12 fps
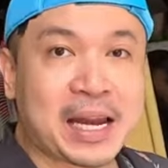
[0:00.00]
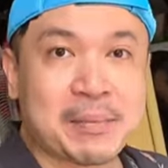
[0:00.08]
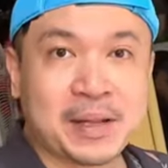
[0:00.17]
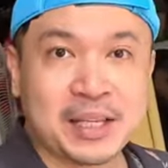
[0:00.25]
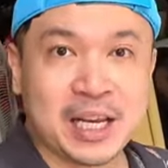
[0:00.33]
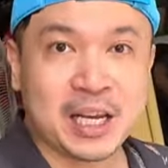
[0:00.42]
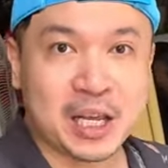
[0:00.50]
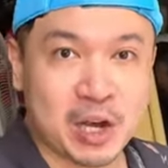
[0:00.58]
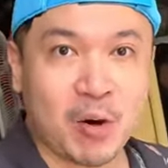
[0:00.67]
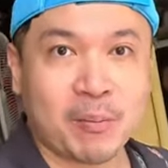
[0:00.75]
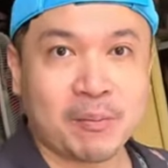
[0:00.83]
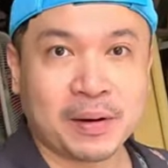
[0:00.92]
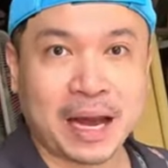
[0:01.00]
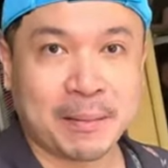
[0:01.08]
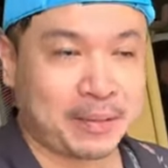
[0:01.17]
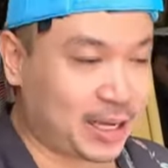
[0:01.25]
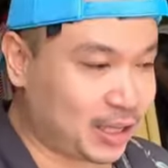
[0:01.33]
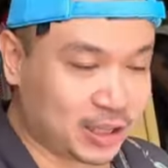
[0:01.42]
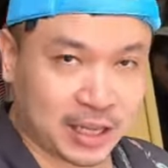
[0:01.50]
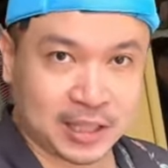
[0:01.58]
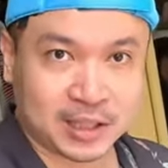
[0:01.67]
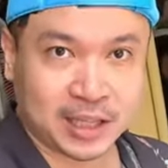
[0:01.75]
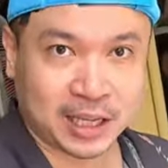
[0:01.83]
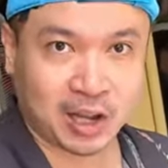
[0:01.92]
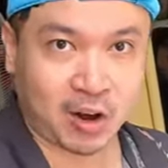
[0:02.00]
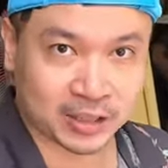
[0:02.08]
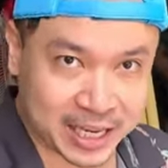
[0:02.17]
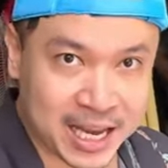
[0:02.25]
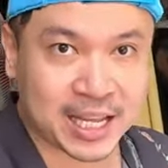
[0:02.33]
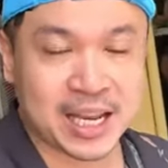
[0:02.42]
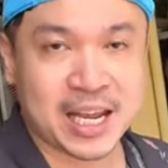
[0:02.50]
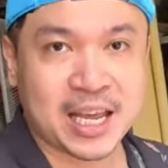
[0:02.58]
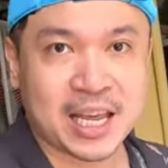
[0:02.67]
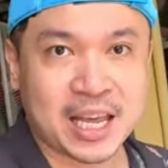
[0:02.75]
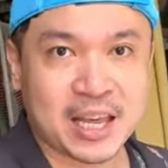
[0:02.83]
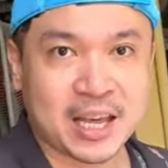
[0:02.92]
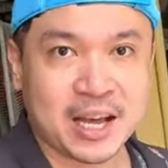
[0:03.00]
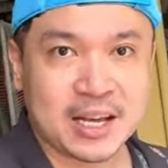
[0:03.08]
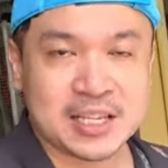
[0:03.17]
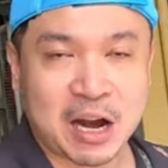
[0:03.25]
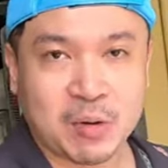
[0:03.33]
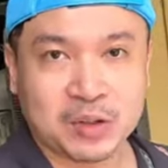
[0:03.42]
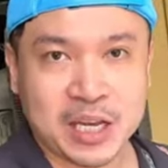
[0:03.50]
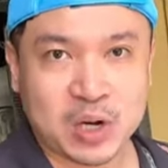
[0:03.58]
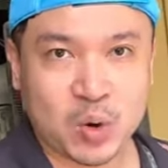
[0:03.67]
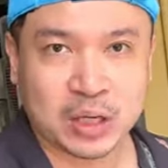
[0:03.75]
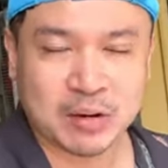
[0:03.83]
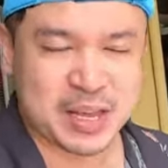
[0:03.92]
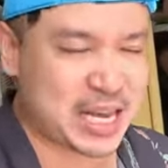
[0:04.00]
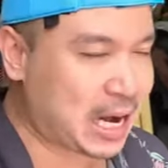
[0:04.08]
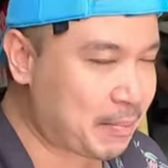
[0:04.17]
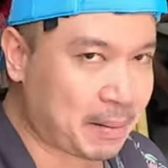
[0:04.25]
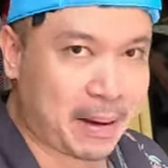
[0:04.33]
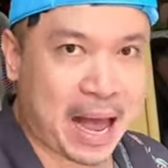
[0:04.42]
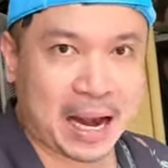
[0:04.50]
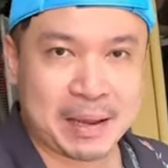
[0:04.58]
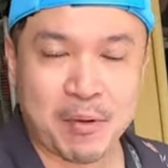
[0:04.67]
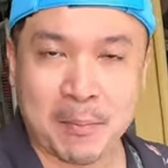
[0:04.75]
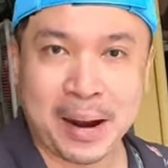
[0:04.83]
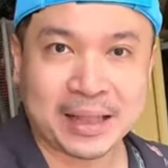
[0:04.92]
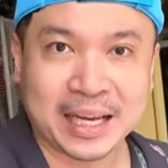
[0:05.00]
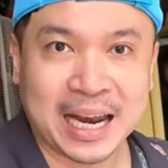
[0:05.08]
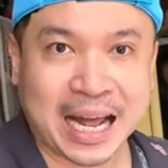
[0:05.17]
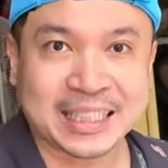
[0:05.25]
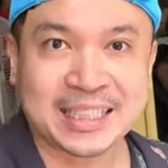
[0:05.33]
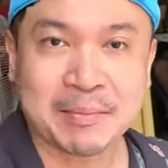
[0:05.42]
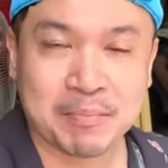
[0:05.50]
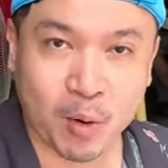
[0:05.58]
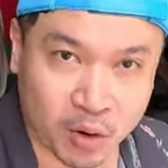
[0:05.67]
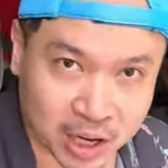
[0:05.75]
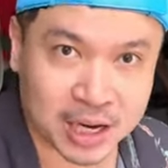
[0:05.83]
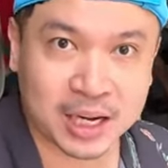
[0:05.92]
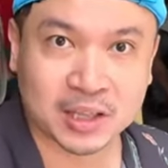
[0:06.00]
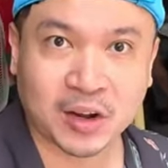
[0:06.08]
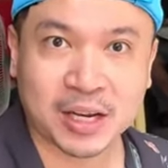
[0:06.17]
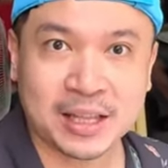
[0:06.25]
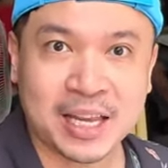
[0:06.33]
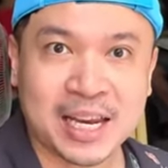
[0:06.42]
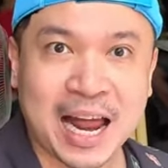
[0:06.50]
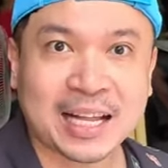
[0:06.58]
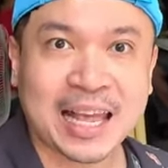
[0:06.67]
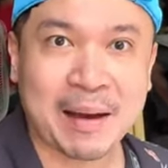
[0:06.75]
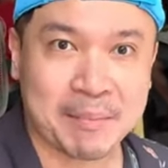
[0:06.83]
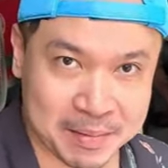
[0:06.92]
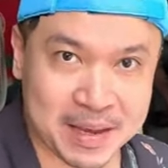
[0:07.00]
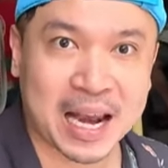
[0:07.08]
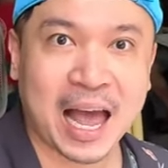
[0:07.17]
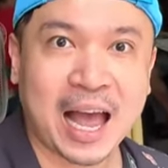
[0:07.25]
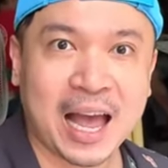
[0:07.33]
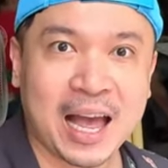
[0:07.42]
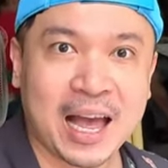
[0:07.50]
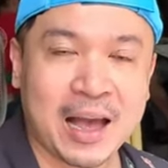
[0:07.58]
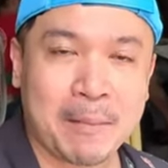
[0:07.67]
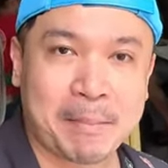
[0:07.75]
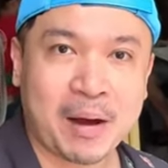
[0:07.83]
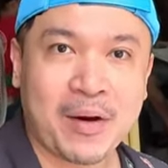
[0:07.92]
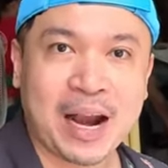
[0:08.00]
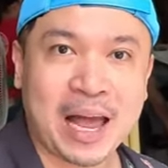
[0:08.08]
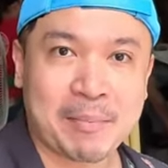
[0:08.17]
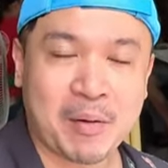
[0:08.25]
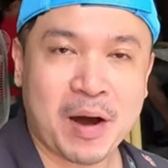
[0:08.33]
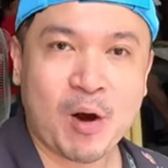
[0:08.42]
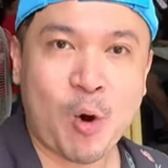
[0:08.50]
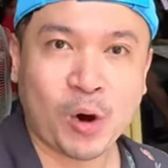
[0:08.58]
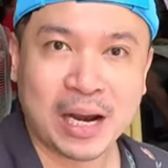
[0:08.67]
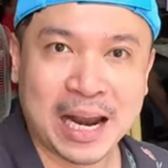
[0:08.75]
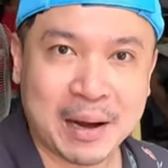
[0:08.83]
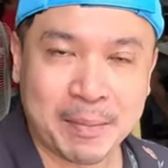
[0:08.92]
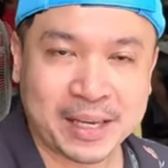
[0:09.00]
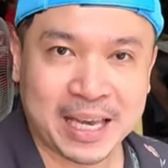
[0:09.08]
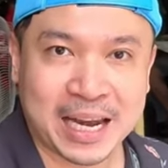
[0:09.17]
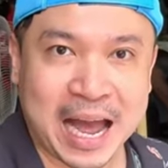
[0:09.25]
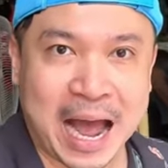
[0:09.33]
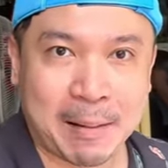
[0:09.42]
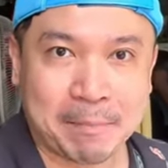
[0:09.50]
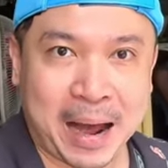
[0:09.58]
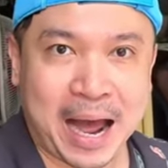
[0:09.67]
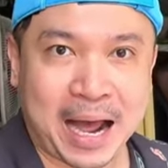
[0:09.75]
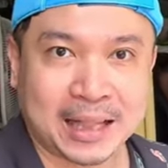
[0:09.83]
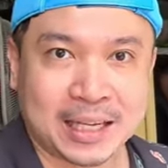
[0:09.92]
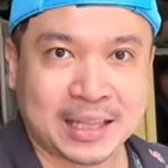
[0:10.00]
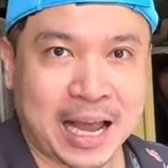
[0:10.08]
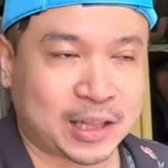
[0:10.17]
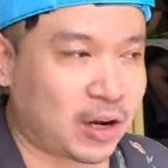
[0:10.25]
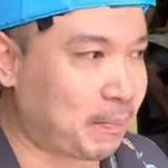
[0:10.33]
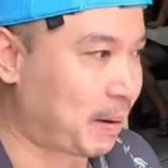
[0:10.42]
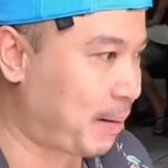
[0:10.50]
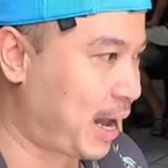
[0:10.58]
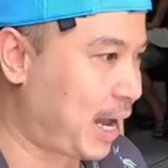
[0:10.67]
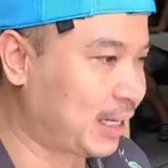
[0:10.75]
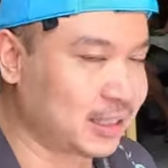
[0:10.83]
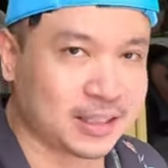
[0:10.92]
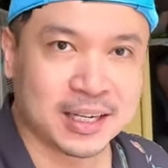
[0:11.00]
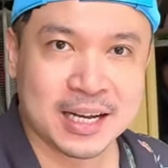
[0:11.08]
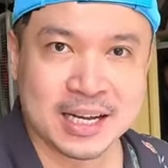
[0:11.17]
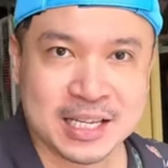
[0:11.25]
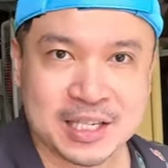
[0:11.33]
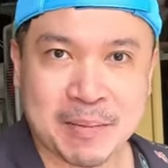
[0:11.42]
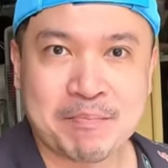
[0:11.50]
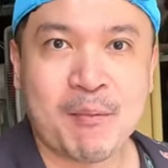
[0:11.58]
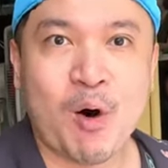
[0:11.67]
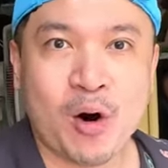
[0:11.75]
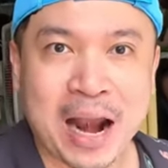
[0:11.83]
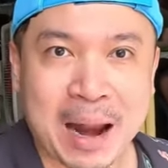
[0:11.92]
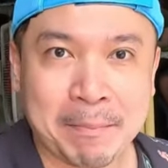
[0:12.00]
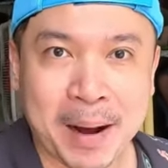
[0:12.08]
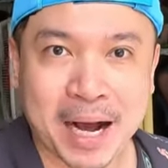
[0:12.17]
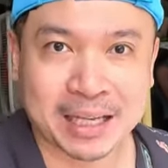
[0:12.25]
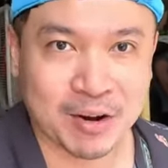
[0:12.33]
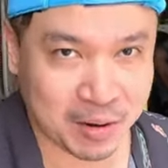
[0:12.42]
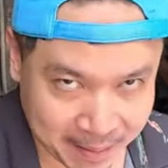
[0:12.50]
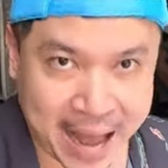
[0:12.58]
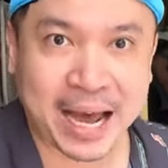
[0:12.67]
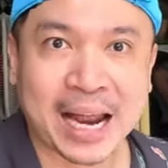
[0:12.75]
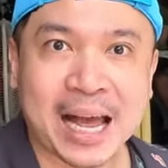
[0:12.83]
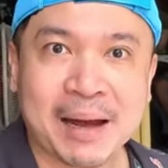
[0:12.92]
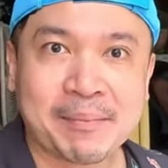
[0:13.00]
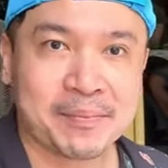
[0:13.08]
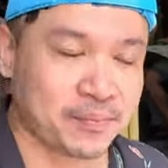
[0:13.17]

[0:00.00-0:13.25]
นี้เป็นที่นิยมนะครับในในในท้องที่ที่นี่เสาร์อาทิตย์คนเขาได้เยอะมากๆนี่ผมมาถึงร้านสิบโมงครึ่งตอนนี้ที่นั่งแทบไม่มีแล้วแปลว่าอะไรแปลว่าคนเริ่มมากินอาหารป่าตั้งแต่ตอนประมาณสิบโมงร้านเปิดเขาก็มากันแล้วครับ